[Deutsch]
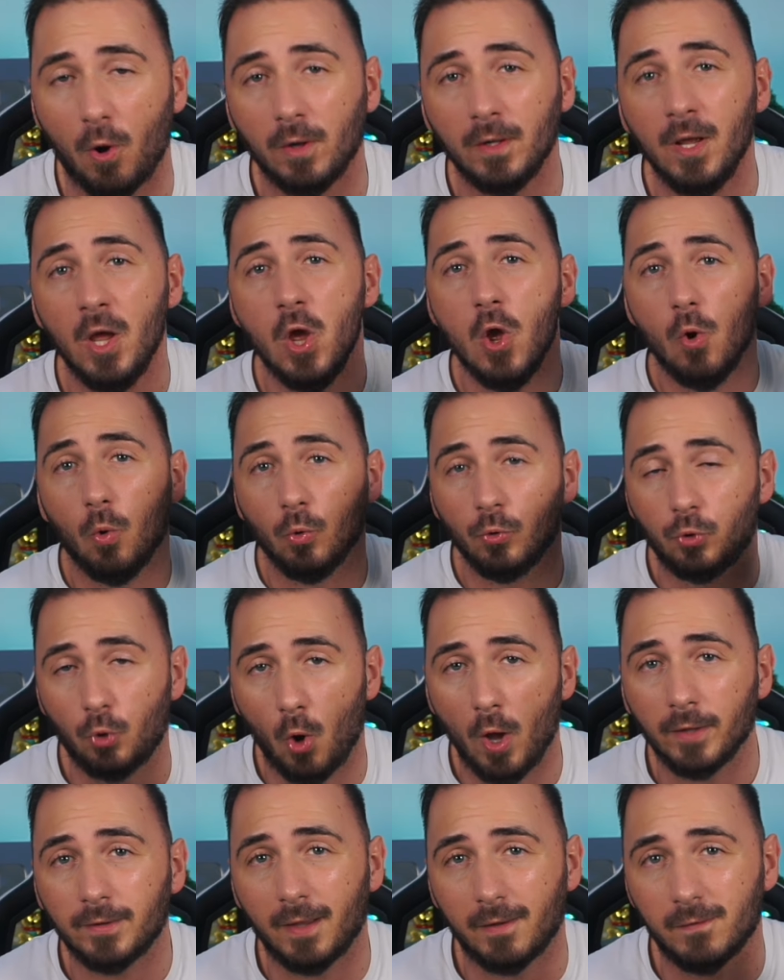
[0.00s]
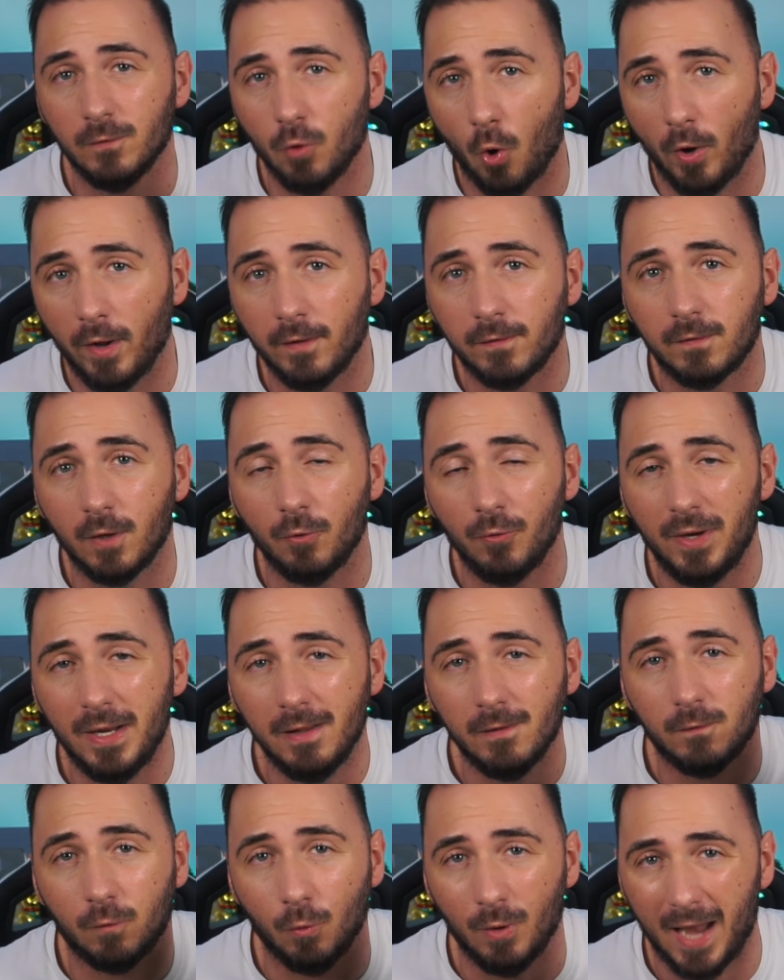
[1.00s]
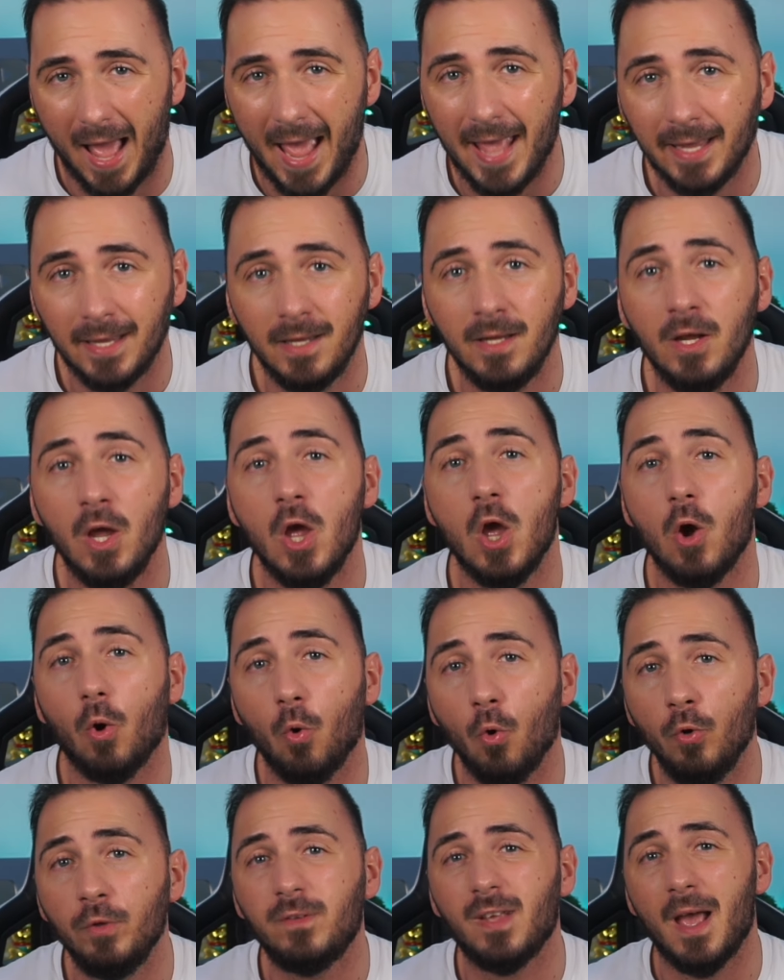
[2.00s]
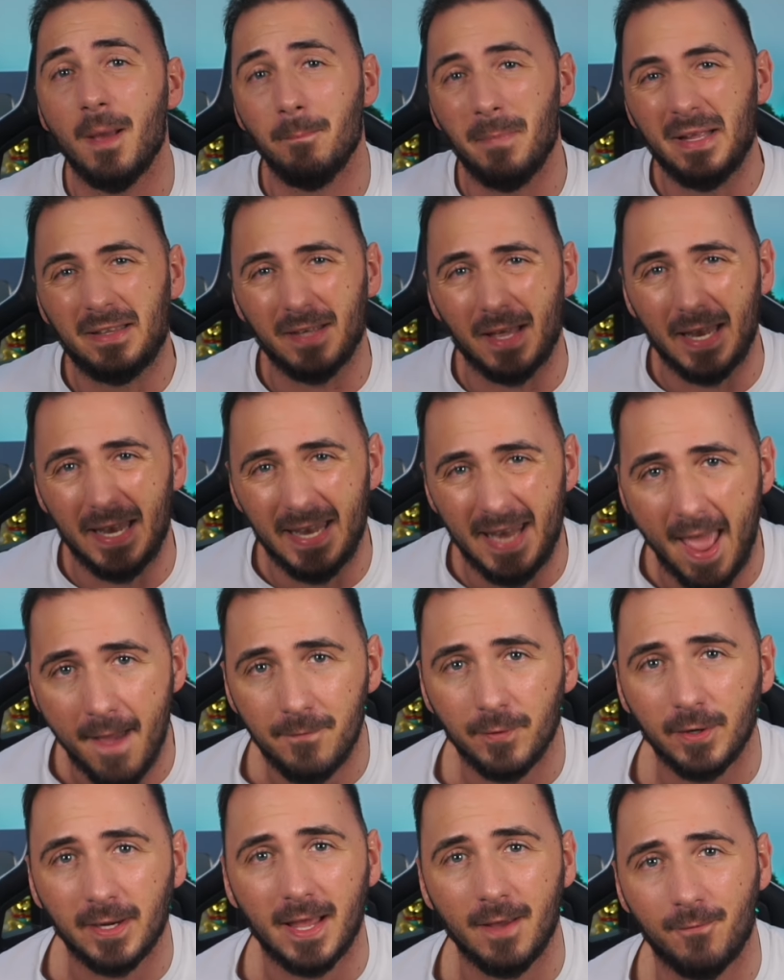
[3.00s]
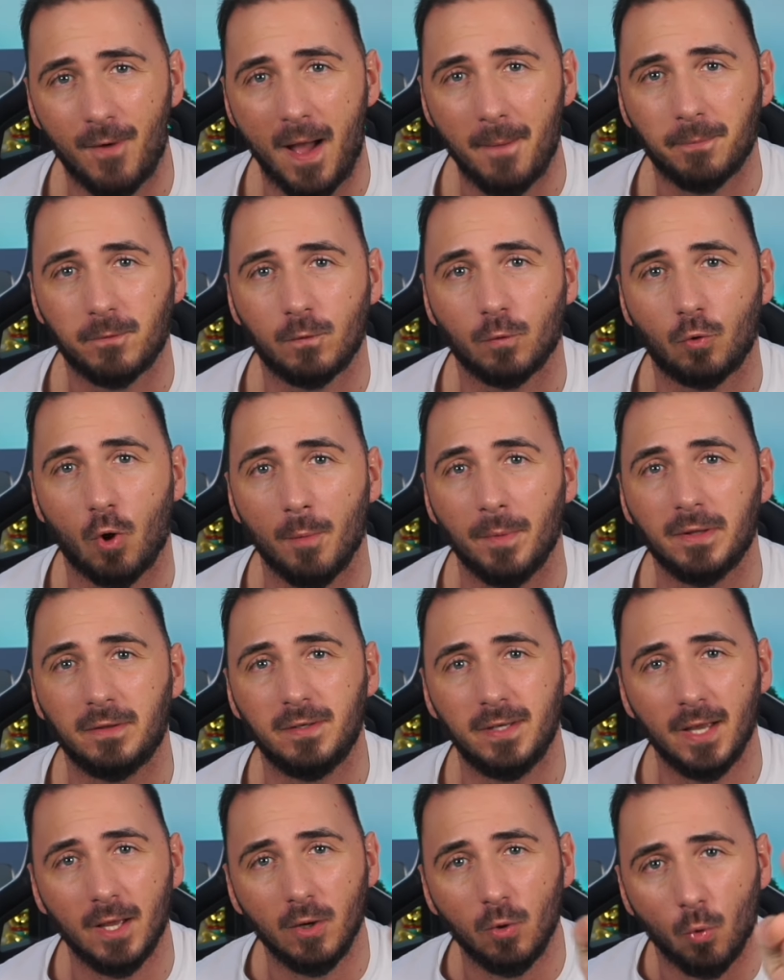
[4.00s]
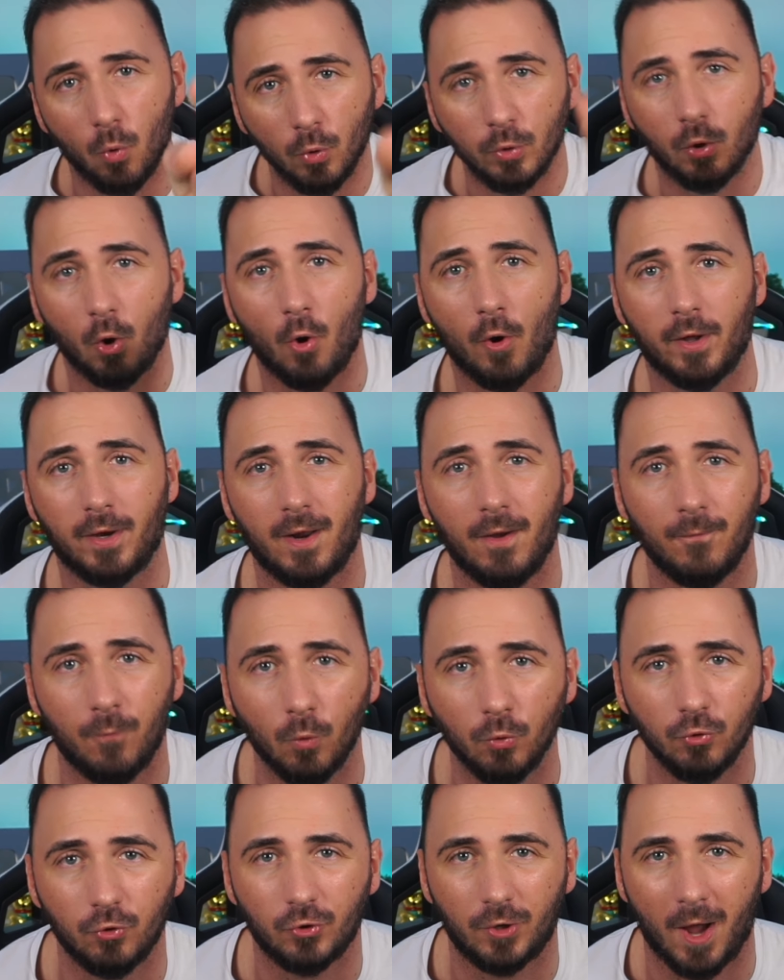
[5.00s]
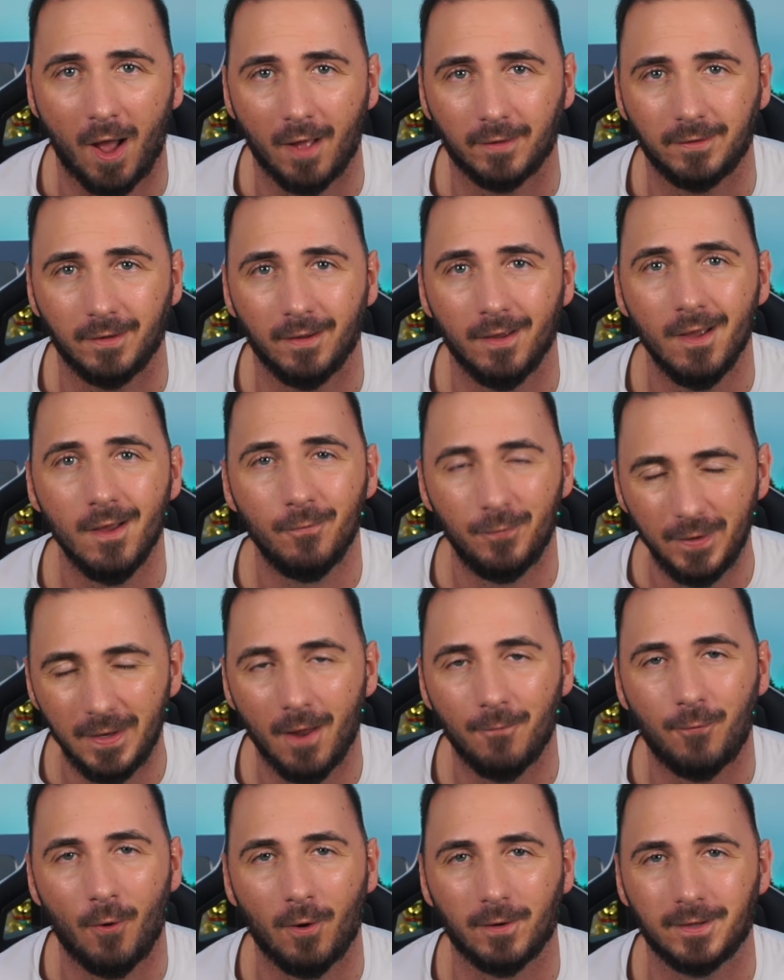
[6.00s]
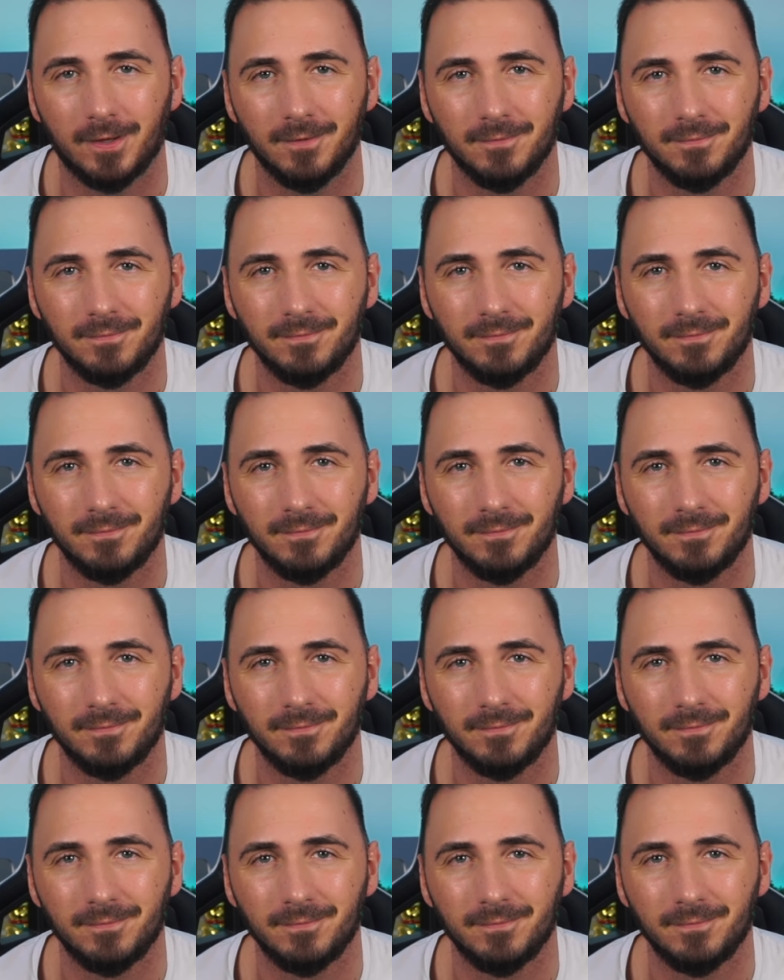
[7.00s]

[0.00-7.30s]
folgen und dort das neueste Reel zu liken und mit Never Give Up zu kommentieren und eurer Wunschkarte. Viel Erfolg!